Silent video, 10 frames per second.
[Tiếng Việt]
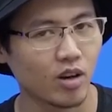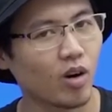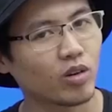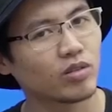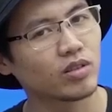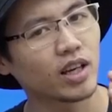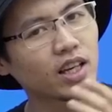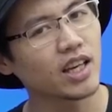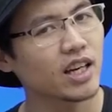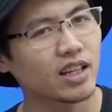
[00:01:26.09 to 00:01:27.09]
còn cái
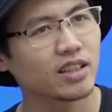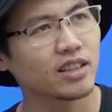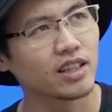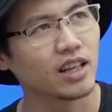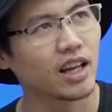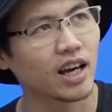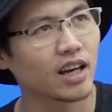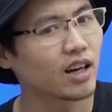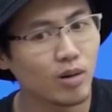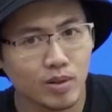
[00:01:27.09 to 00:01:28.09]
kia thì
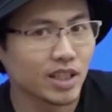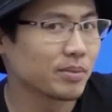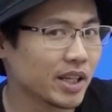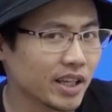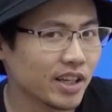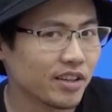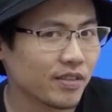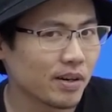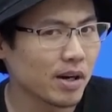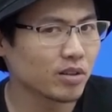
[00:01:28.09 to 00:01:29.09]
là không được trang bị
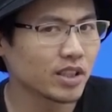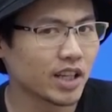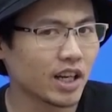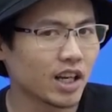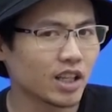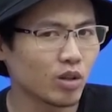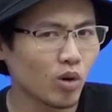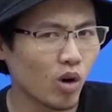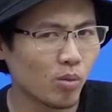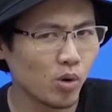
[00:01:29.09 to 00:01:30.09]
và các bạn có thể thấy là cái tốc
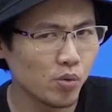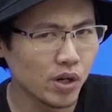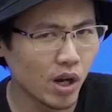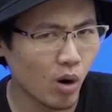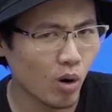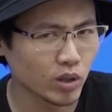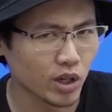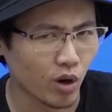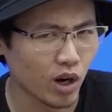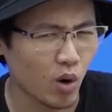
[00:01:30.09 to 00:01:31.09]
độ boot Windows có
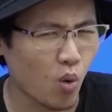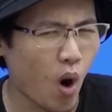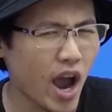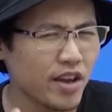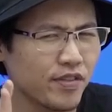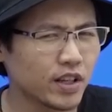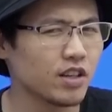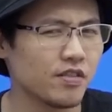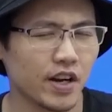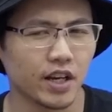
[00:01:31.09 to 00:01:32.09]
thể nói là quái vật
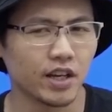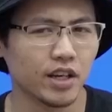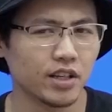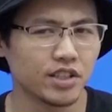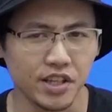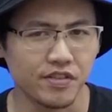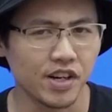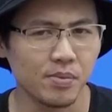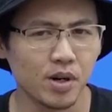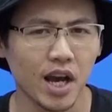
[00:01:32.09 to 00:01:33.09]
như vậy chỉ
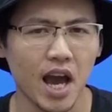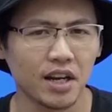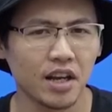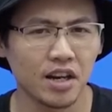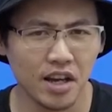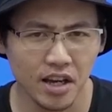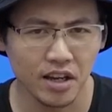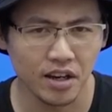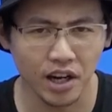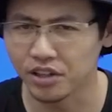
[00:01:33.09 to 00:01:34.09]
với một cái HDD
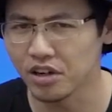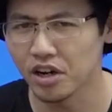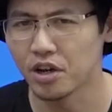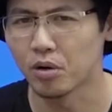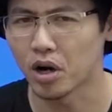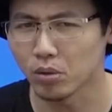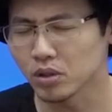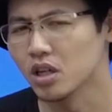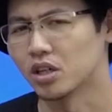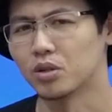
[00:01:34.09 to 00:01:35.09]
gần như là điều
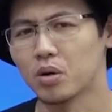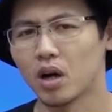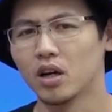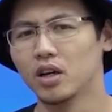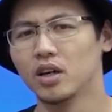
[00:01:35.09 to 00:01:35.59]
không tưởng đúng không ạ